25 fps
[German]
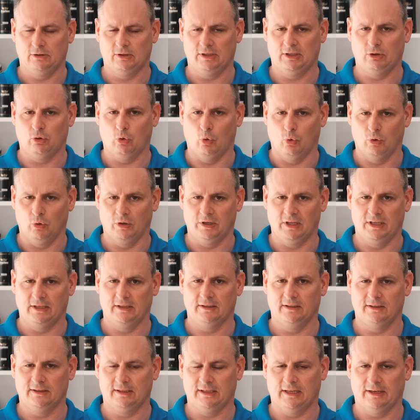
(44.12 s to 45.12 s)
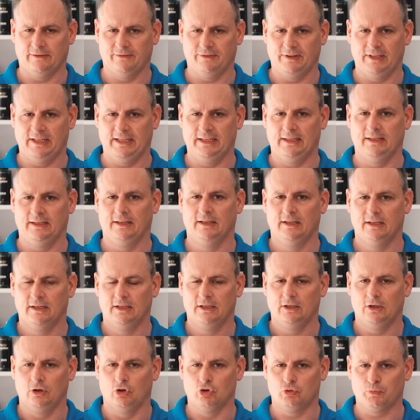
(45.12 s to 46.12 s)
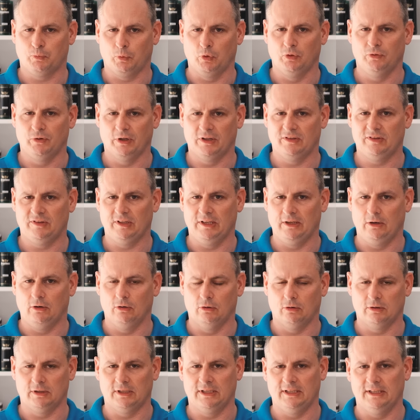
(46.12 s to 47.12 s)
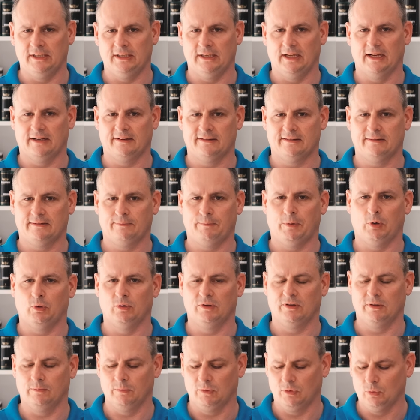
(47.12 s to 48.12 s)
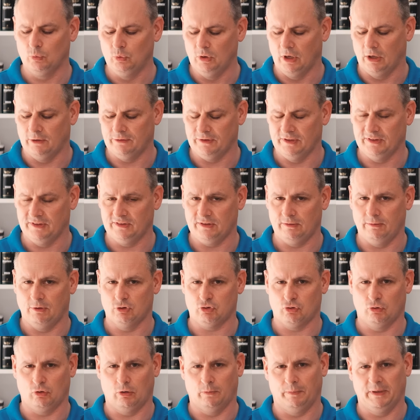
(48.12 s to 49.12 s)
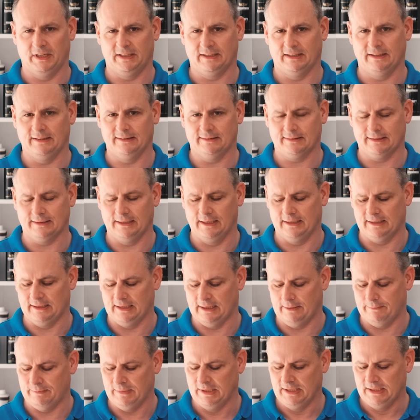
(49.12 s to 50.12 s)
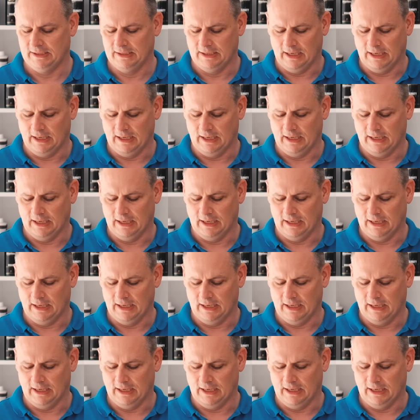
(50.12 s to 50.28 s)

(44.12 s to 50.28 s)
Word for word: Coating Graphen, eine Sprühversiegelung, die jetzt bei uns im Zulauf ist, die wir schon komplett registriert haben.